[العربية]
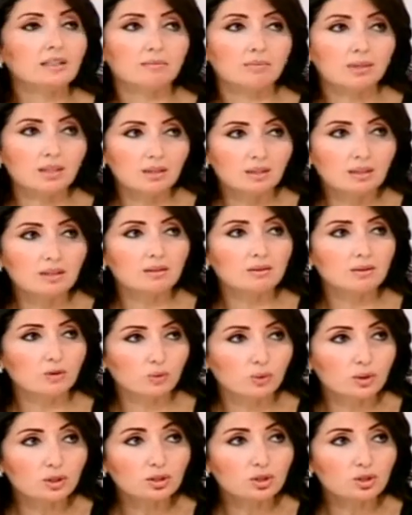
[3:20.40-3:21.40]

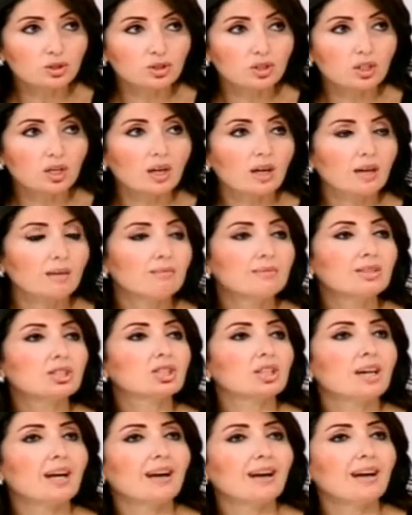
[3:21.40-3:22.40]
بالوجه
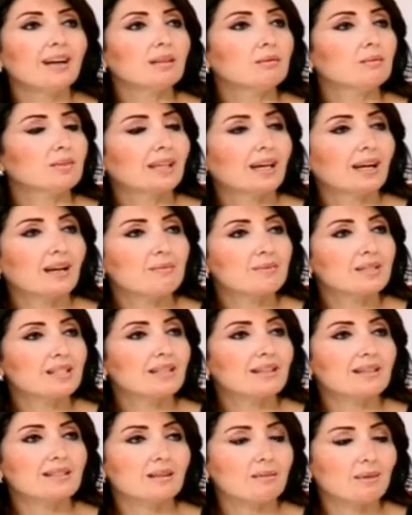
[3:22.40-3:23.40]
مش اقل من
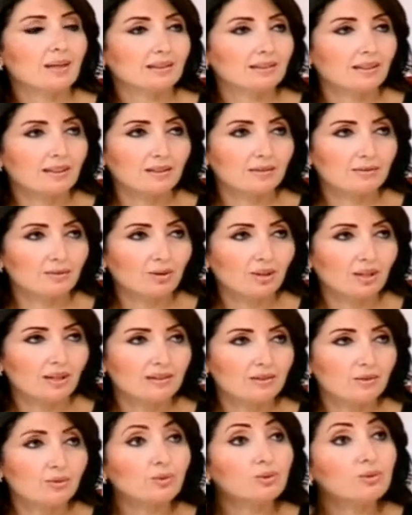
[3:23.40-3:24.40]
5 ل 7000
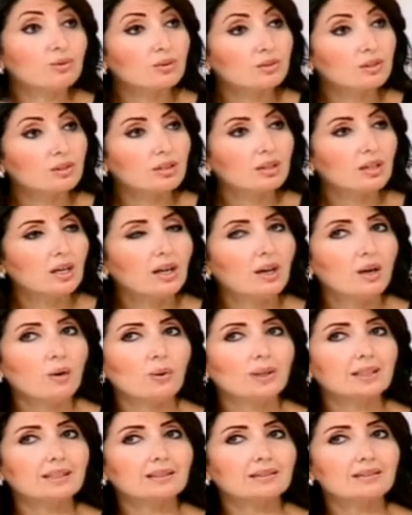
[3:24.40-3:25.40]
دولار دونك
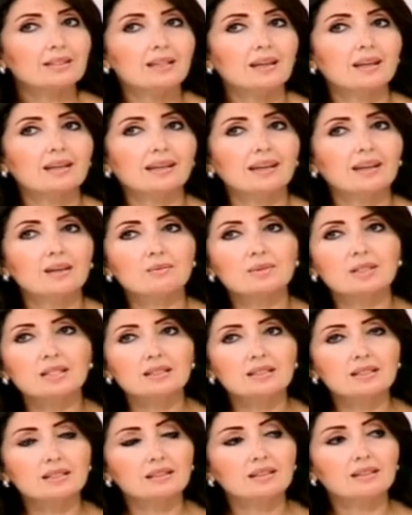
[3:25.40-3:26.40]
وقت تصغري خمس
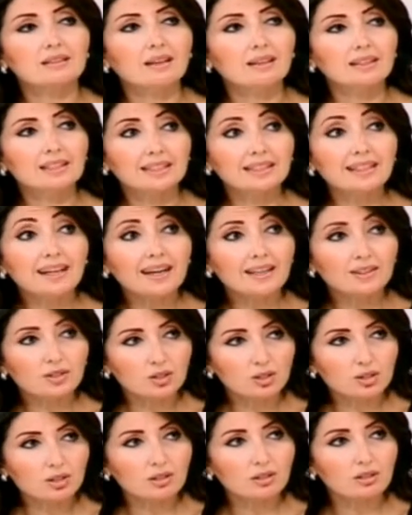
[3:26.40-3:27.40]
سنين تضلك
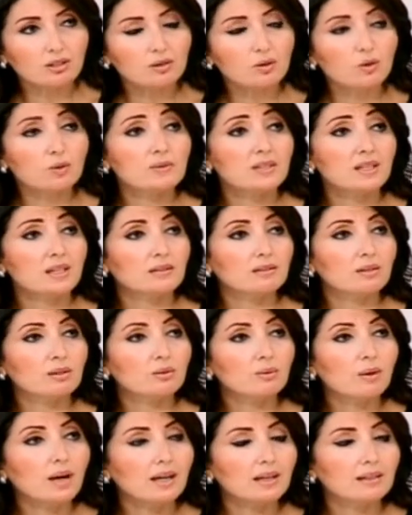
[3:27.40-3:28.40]
ناتشرال وبذات
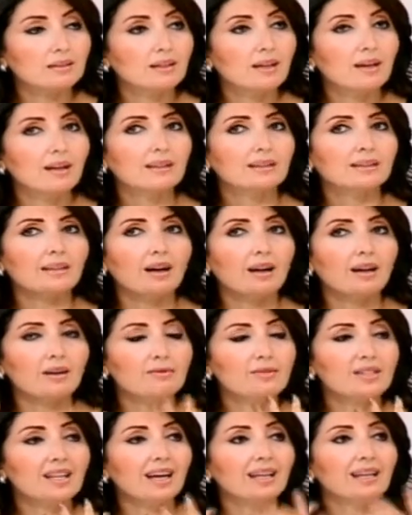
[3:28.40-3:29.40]
الوقت
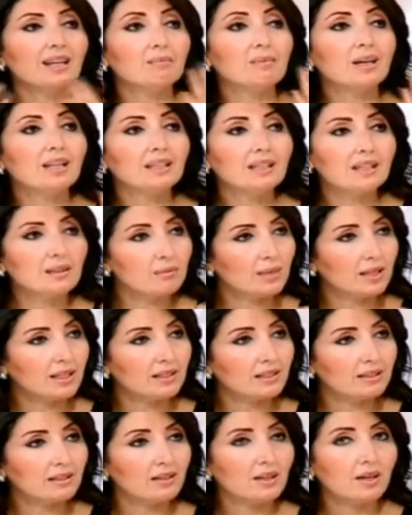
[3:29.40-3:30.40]
تحافظي على
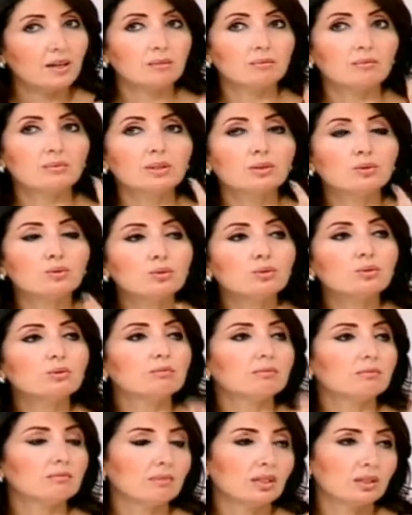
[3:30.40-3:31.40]
ملامحك
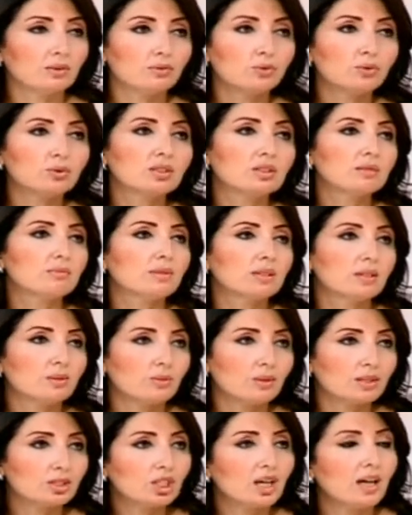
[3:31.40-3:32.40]
بدون ما تفوتي
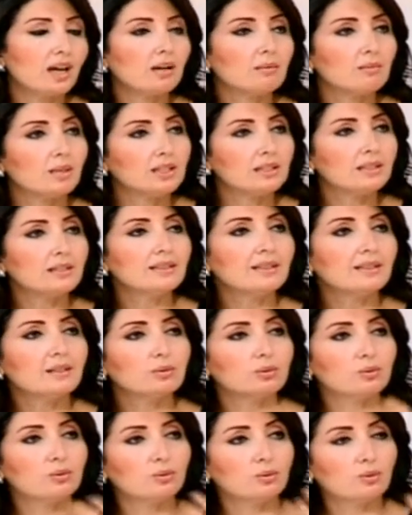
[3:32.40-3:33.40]
بوجع
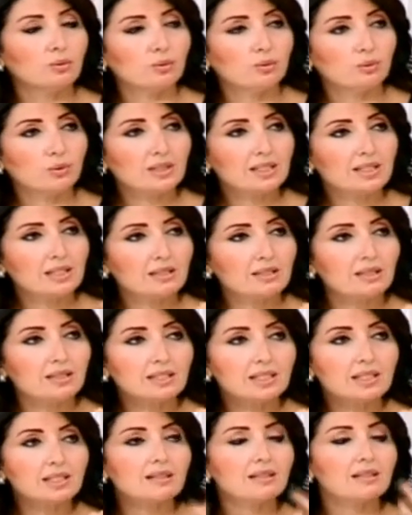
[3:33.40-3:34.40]
عمليه
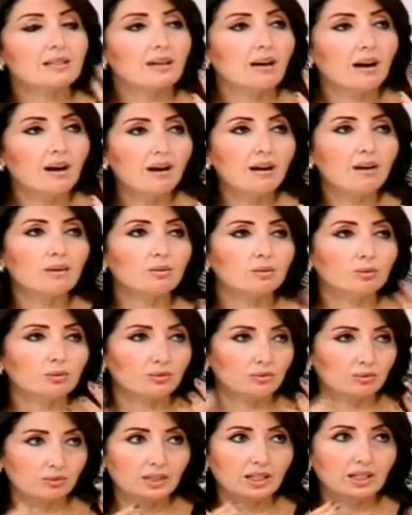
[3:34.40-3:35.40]
وازرقاء وكل
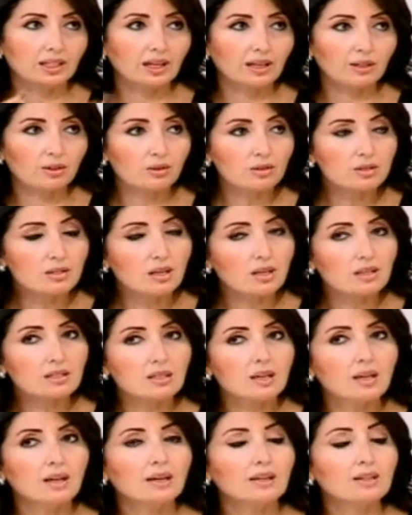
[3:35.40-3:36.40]
كل هالقصص
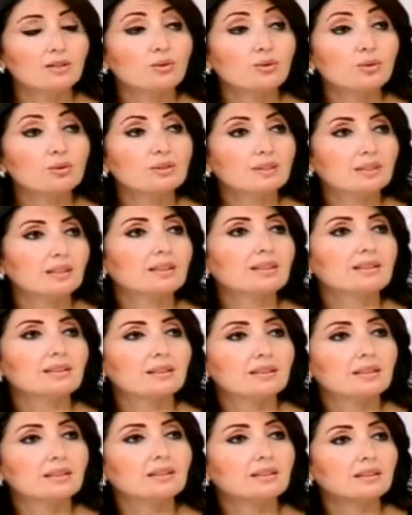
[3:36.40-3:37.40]
دونك
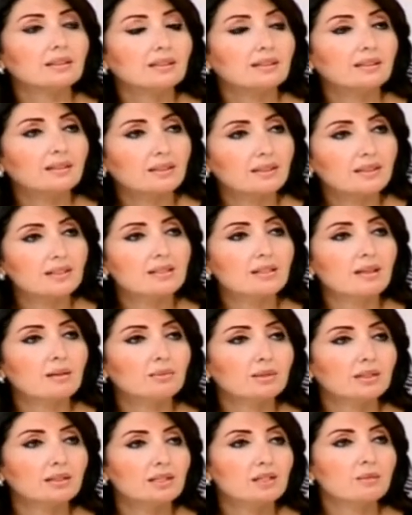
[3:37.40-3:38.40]
كثير رخيصه
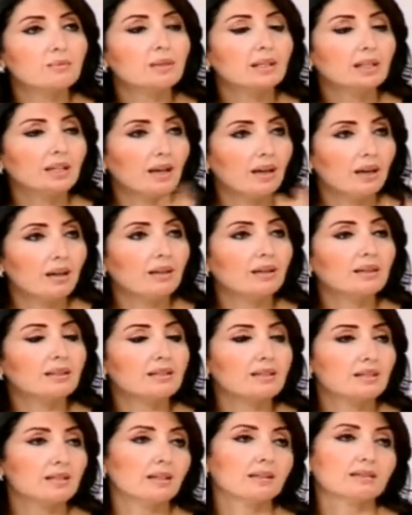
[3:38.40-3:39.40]
بالنسبه
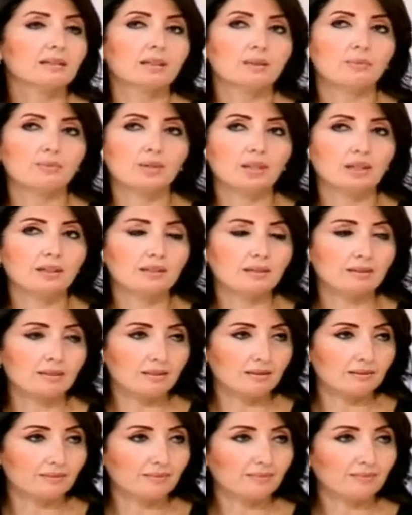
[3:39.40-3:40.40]
للريزلت اللي بتاخذيه
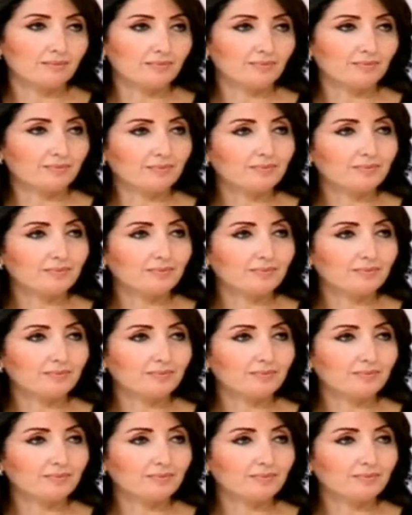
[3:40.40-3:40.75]
طبعا اكيد